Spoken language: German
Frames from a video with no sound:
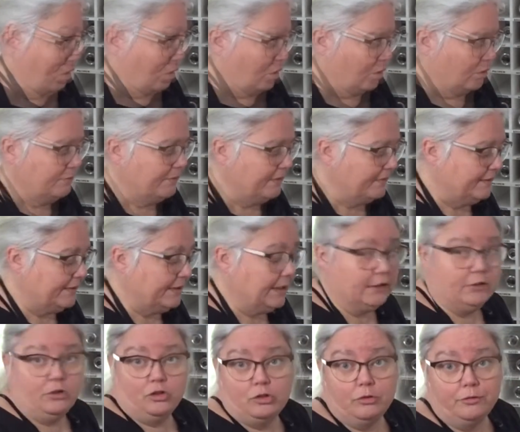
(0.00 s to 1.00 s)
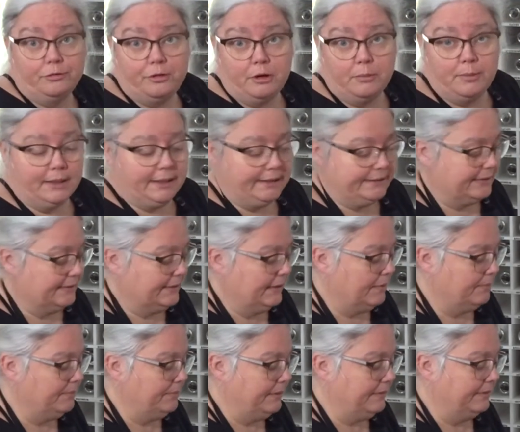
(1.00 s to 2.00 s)
Und was ich gerade auch schon vorbereitet
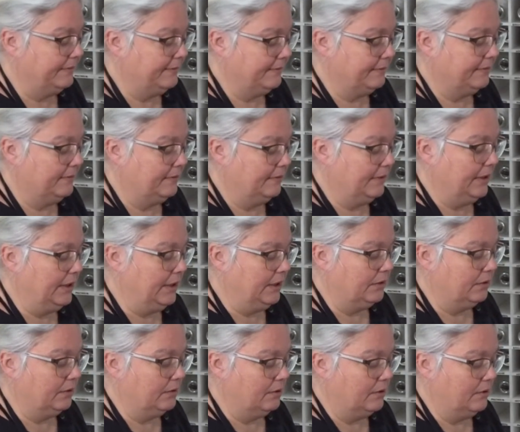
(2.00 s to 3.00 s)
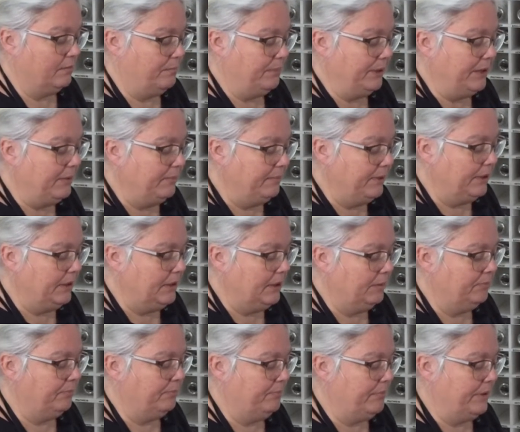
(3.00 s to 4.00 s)
habe, ist den äh,
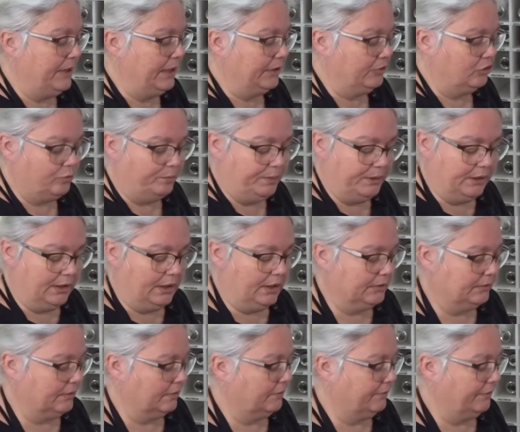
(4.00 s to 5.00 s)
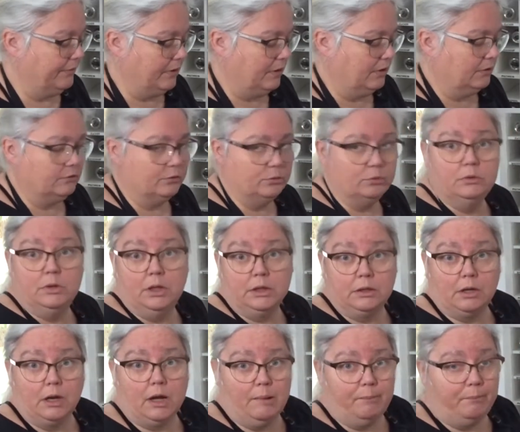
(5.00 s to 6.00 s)
Baby Blattspinat. Das war eine
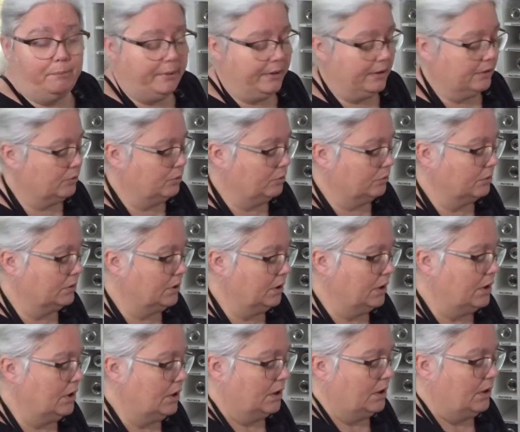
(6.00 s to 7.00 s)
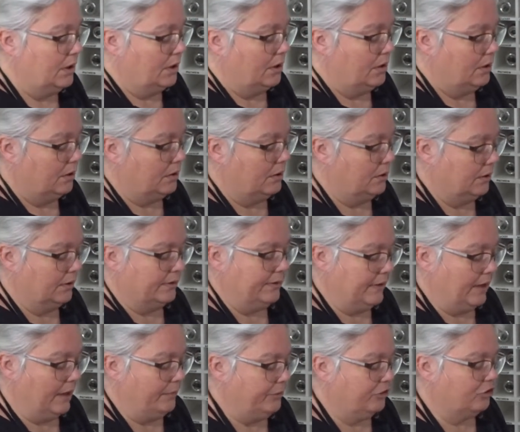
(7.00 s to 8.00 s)
100 Gramm Packung. Äh,
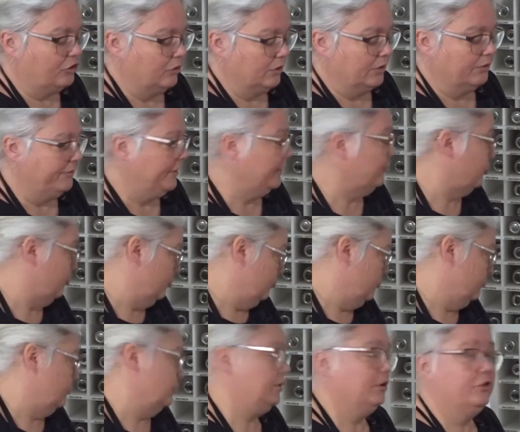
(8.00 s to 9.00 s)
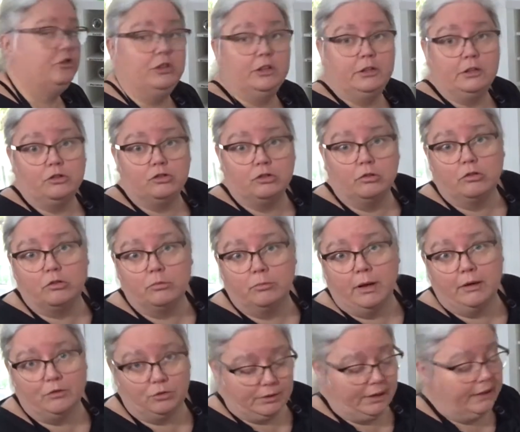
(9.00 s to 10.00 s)
den habe ich schon gewaschen und der steht da schon zum...
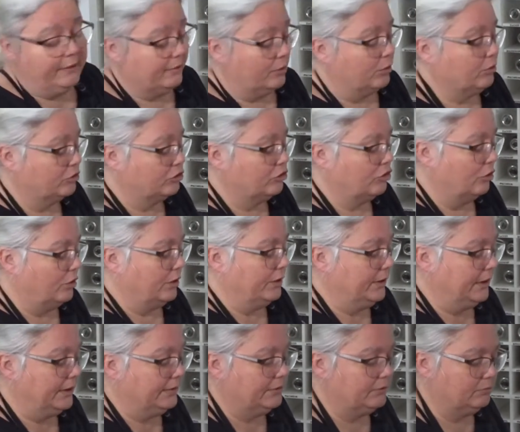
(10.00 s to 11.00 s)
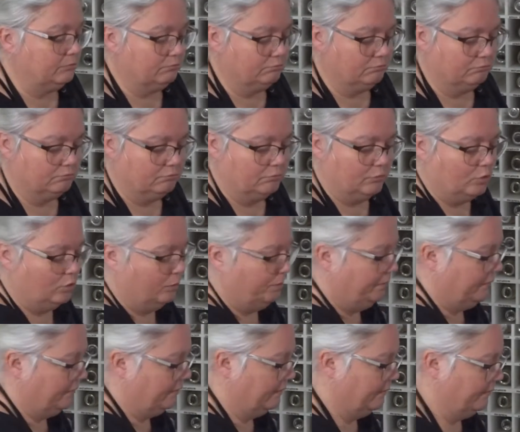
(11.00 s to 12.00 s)
Also der ist auch geschleudert.
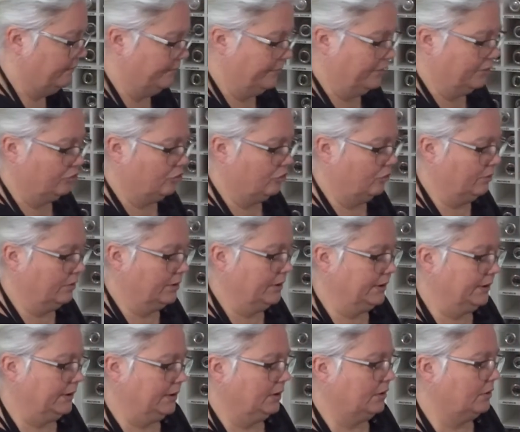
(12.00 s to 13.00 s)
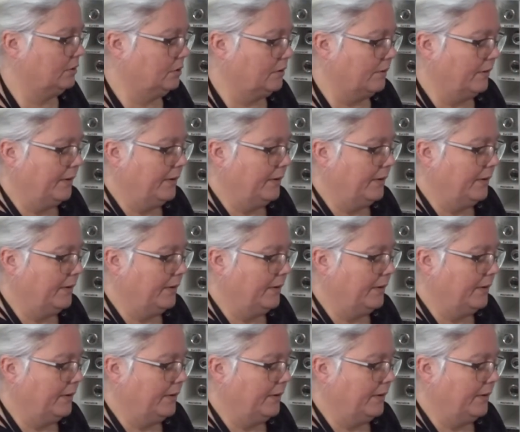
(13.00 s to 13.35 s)
Ups, das schleudert ja auch.